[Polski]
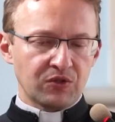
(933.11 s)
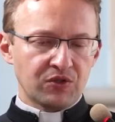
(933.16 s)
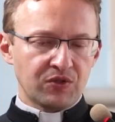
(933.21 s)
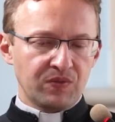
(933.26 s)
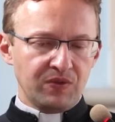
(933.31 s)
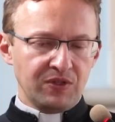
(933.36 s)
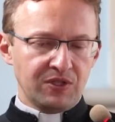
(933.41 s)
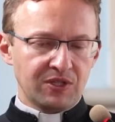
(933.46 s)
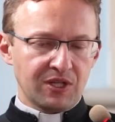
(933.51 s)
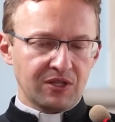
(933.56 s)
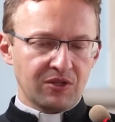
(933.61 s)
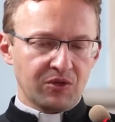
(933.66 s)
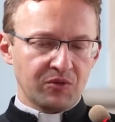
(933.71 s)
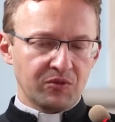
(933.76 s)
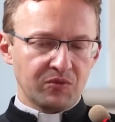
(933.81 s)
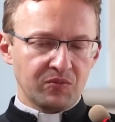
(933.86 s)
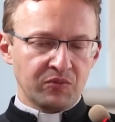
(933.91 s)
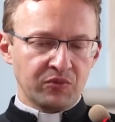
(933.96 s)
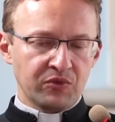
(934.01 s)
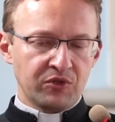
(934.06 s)
Oczywiście
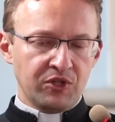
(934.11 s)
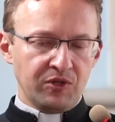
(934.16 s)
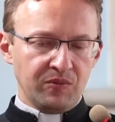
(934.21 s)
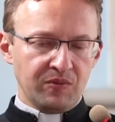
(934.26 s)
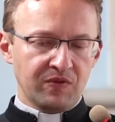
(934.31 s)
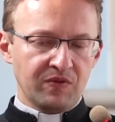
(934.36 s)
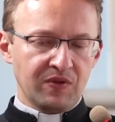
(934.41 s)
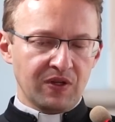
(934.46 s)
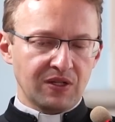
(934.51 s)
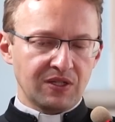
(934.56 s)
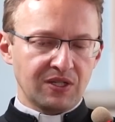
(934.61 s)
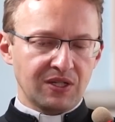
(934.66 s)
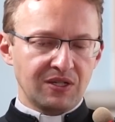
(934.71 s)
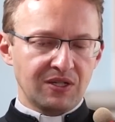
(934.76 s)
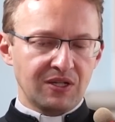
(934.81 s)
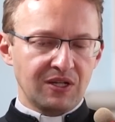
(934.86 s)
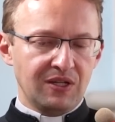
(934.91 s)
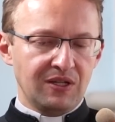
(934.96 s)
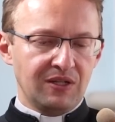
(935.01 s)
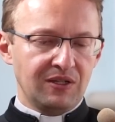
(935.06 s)
to musimy
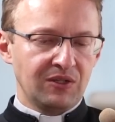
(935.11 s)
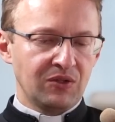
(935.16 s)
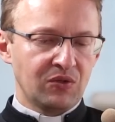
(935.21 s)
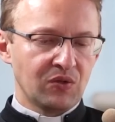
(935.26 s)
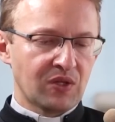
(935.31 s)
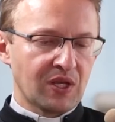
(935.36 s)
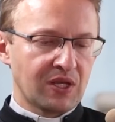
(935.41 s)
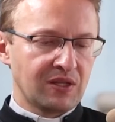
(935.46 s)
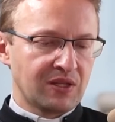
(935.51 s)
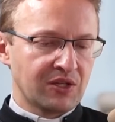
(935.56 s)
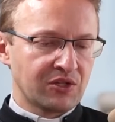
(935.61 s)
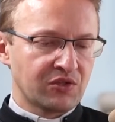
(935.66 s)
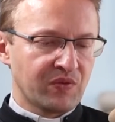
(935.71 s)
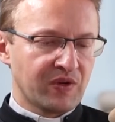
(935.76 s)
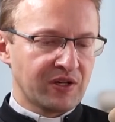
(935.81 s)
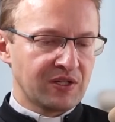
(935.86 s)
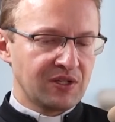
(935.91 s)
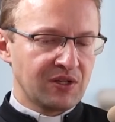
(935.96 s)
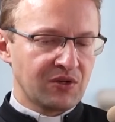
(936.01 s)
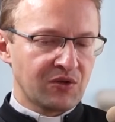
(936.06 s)
wiedzieć i tutaj też
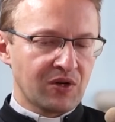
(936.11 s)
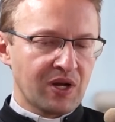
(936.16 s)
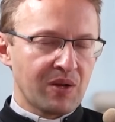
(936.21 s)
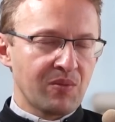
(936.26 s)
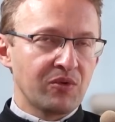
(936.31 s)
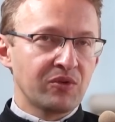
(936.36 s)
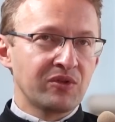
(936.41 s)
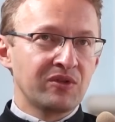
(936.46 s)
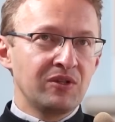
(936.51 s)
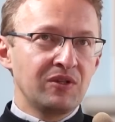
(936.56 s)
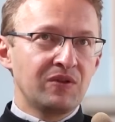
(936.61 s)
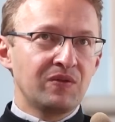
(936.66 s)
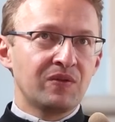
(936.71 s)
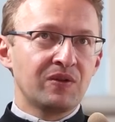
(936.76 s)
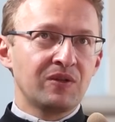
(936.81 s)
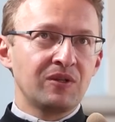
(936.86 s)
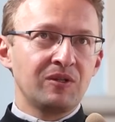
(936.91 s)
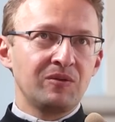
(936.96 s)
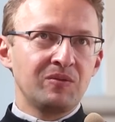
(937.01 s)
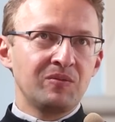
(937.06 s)
właśnie rola
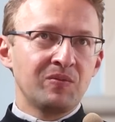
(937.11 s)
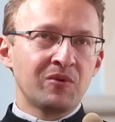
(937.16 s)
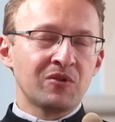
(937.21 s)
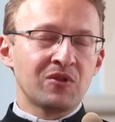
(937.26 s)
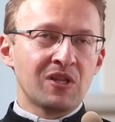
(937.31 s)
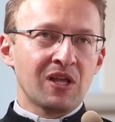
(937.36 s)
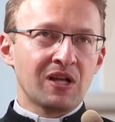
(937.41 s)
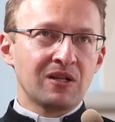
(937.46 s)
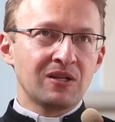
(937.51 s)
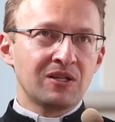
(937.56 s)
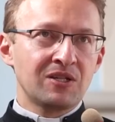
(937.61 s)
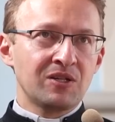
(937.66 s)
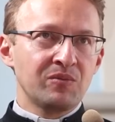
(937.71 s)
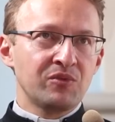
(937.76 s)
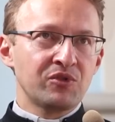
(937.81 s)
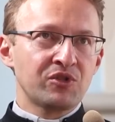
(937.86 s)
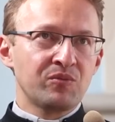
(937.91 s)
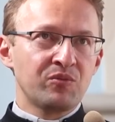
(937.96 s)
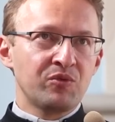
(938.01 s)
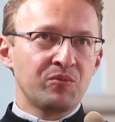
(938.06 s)
modlitwy i poddania się
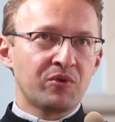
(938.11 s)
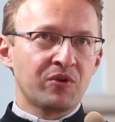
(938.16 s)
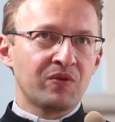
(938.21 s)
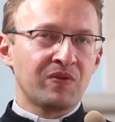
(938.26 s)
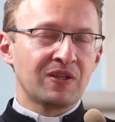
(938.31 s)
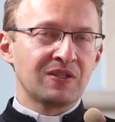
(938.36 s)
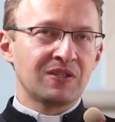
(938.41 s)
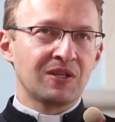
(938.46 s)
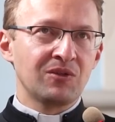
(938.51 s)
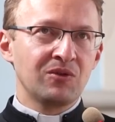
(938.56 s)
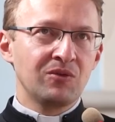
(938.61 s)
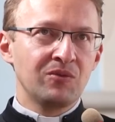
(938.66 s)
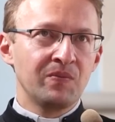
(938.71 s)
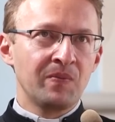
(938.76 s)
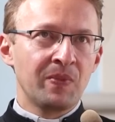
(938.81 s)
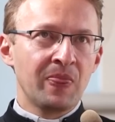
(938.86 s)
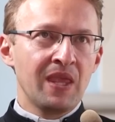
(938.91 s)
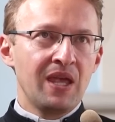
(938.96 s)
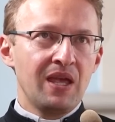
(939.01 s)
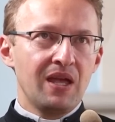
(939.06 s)
Bożemu prowadzeniu,
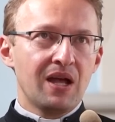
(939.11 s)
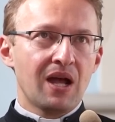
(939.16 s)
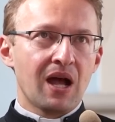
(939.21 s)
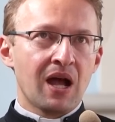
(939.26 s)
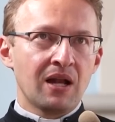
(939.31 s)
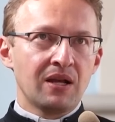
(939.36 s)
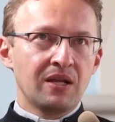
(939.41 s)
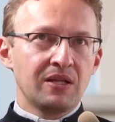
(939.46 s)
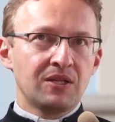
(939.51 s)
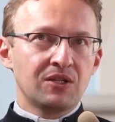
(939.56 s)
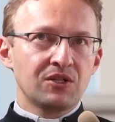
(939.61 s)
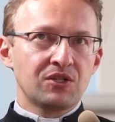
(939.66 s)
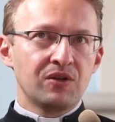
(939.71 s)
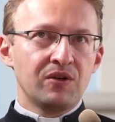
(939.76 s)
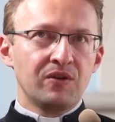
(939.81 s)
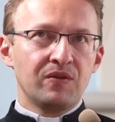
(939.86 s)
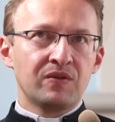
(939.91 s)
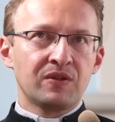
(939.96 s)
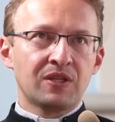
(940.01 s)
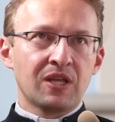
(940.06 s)
ale też
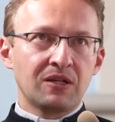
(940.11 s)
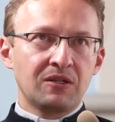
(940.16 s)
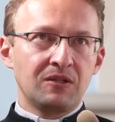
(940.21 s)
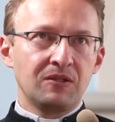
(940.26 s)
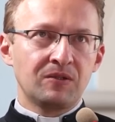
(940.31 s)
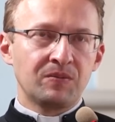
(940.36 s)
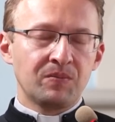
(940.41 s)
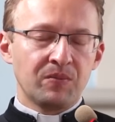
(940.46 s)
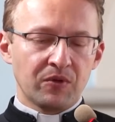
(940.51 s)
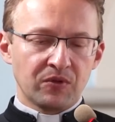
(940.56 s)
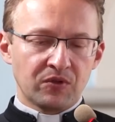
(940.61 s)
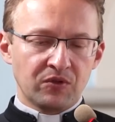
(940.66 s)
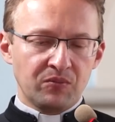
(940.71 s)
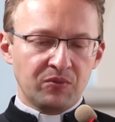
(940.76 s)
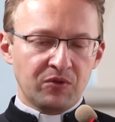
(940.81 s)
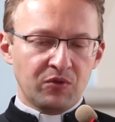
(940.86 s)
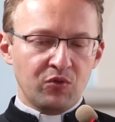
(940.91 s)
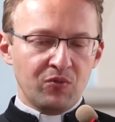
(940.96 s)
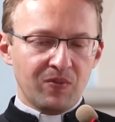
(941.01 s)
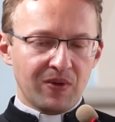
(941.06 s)
w taki
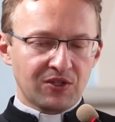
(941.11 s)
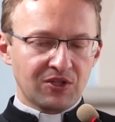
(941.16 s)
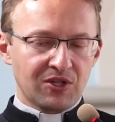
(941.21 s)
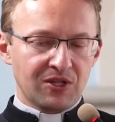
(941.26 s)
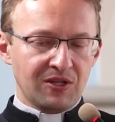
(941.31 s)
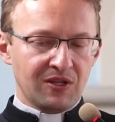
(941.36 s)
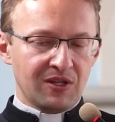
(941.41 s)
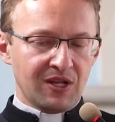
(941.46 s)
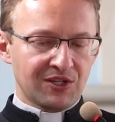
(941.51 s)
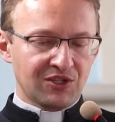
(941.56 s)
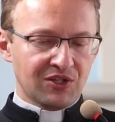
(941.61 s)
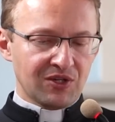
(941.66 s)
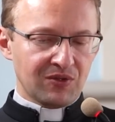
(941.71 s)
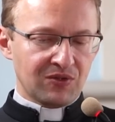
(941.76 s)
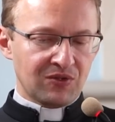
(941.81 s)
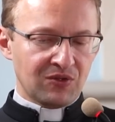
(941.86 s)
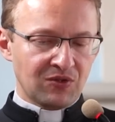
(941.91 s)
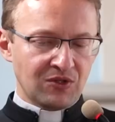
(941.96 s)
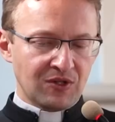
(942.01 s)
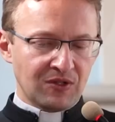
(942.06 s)
sposób tłumaczenie, dlaczego
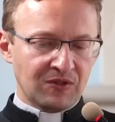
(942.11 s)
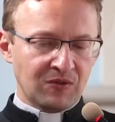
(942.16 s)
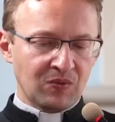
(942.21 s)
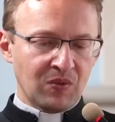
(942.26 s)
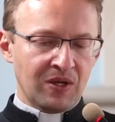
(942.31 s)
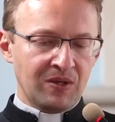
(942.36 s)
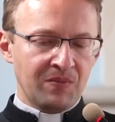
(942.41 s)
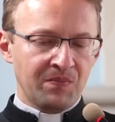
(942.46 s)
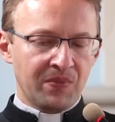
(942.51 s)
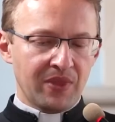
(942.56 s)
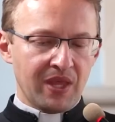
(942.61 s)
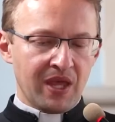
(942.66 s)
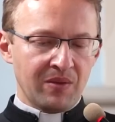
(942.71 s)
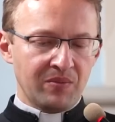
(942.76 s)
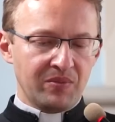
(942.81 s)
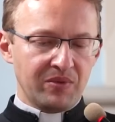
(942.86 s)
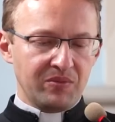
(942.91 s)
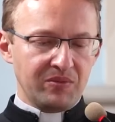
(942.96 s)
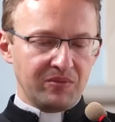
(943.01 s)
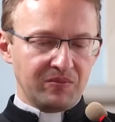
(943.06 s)
coś jest złe,
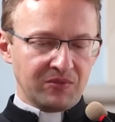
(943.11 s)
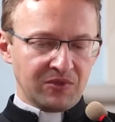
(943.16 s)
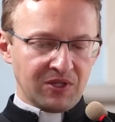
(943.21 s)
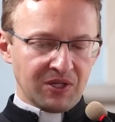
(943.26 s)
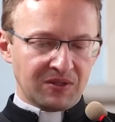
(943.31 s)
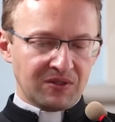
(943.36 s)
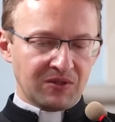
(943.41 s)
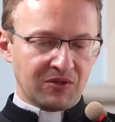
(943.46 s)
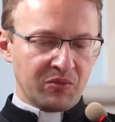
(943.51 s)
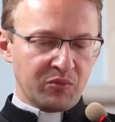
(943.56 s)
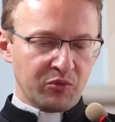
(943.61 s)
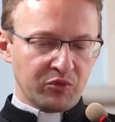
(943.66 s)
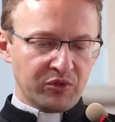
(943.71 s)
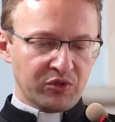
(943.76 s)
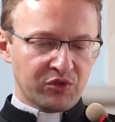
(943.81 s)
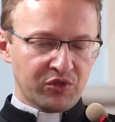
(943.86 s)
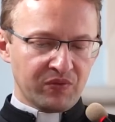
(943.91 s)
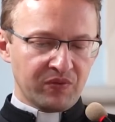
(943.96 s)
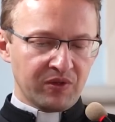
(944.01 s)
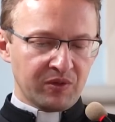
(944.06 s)
aby dziecko, młody
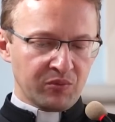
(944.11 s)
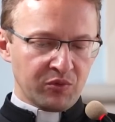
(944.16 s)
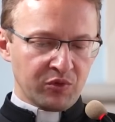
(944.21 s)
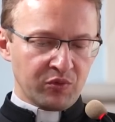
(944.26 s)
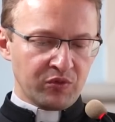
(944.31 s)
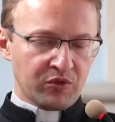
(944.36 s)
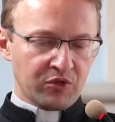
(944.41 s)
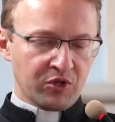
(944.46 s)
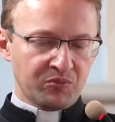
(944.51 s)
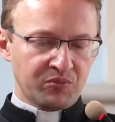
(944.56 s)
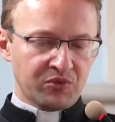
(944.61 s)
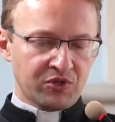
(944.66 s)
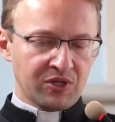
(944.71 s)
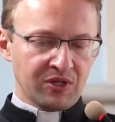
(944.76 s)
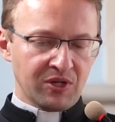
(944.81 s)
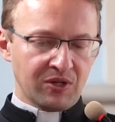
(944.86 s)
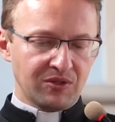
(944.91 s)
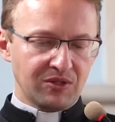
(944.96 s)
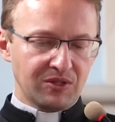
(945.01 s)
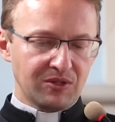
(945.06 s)
człowiek mógł to
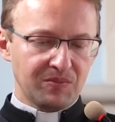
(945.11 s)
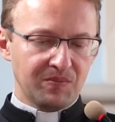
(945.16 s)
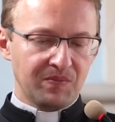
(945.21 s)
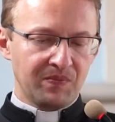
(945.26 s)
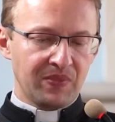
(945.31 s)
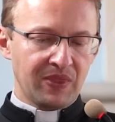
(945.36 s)
przyjąć.